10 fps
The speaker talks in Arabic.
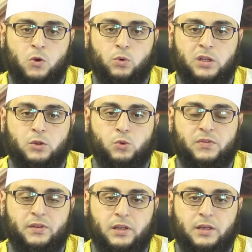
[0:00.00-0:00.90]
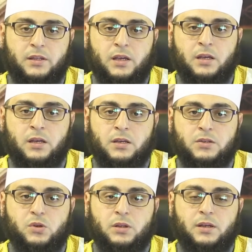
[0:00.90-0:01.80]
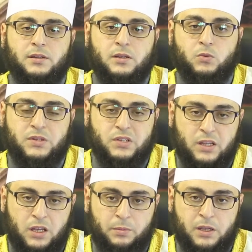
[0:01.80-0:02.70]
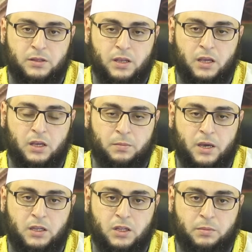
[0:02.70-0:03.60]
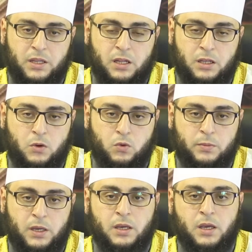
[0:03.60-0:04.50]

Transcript: وليوث العدا صلاه وسلاما دائمين من اليوم